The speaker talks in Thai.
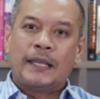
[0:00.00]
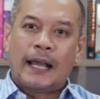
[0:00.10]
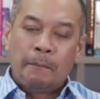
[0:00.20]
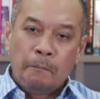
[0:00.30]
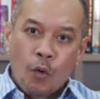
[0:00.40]
เพีย
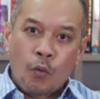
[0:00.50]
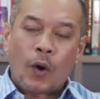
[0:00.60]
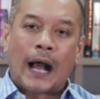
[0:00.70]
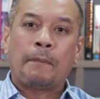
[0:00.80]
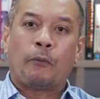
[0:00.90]
งมุ่ง
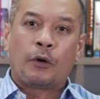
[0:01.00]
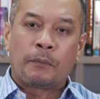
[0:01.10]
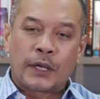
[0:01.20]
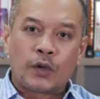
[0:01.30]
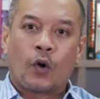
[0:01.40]
หวังผล
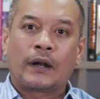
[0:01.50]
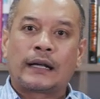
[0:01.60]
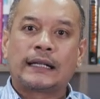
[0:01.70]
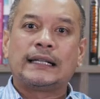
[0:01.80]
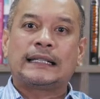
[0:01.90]
ประโยชน์
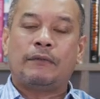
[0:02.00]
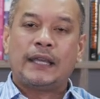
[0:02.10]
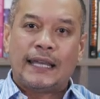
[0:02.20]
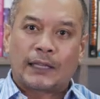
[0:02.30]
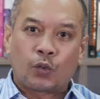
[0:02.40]
หรือเก้า
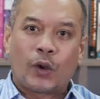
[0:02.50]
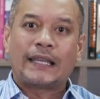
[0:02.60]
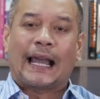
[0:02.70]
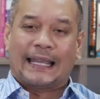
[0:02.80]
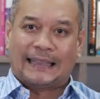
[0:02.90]
อี้ตัว
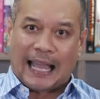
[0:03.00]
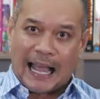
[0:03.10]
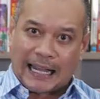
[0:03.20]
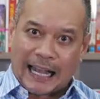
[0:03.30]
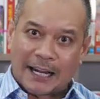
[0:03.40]
ใหญ่ทา
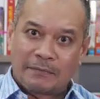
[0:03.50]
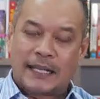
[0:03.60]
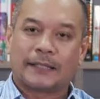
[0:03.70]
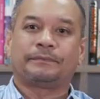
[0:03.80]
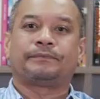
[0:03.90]
งการเมือง